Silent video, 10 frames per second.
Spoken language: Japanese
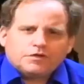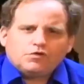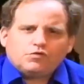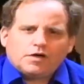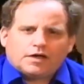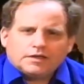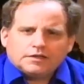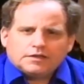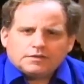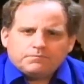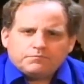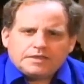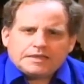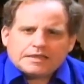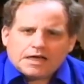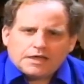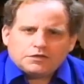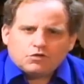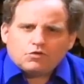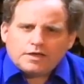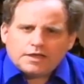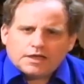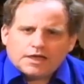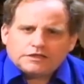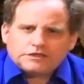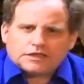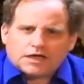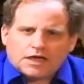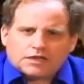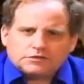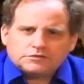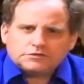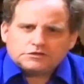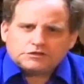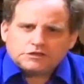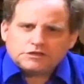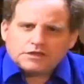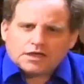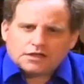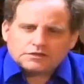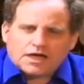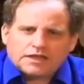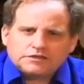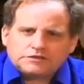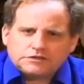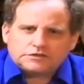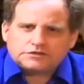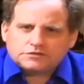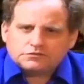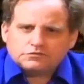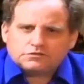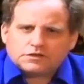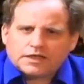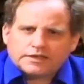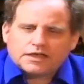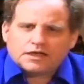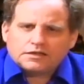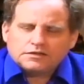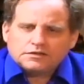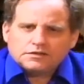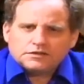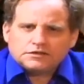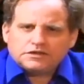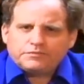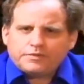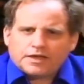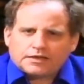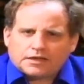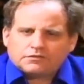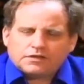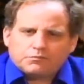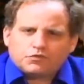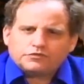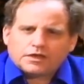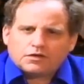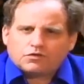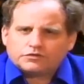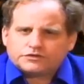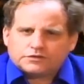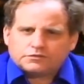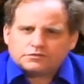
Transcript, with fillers: 要は民間傭兵会社がシリア、アイシス、ウクライナ、リビアなどで問題を起こしている。